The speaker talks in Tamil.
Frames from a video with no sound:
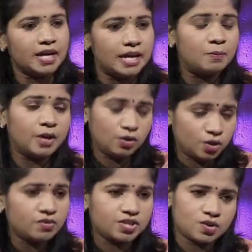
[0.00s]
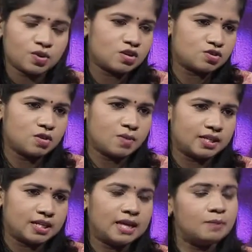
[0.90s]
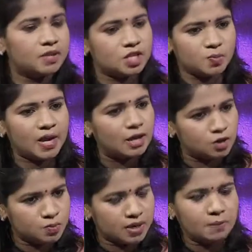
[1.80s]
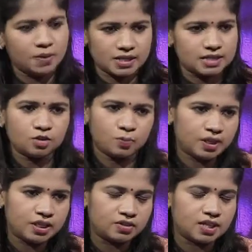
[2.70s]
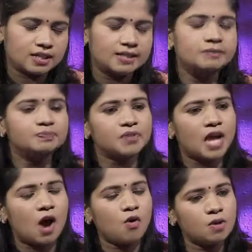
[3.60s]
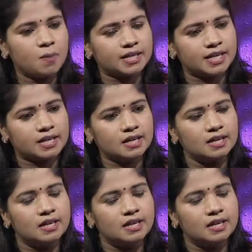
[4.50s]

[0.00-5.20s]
இப்போ இன்னொன்று விஷயம் கூட நான் சொல்ல மறந்துட்டேன் இப்போ இந்த ஸ்ப்ரே யூஸ் பண்ணி இப்போ ரீசெண்டாக ஒரு பேஷண்ட் வந்தாங்க அவங்களுக்கு பார்த்தீங்கன்னா